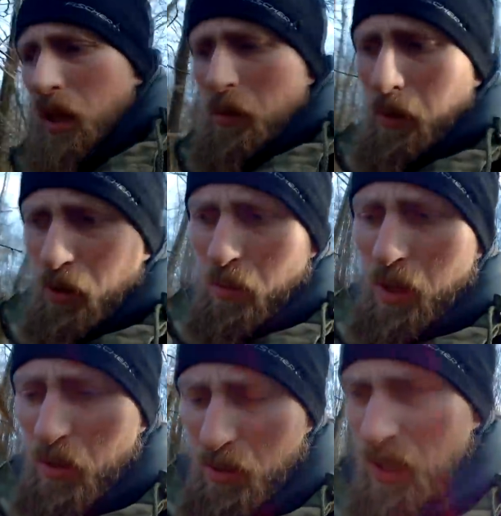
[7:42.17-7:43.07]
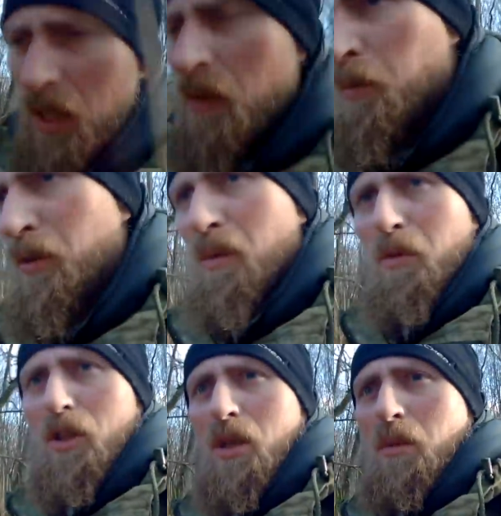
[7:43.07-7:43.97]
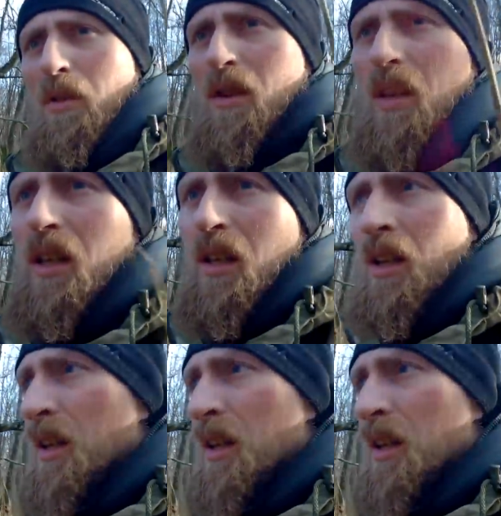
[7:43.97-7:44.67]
И потом я вот когда на прошлой проверке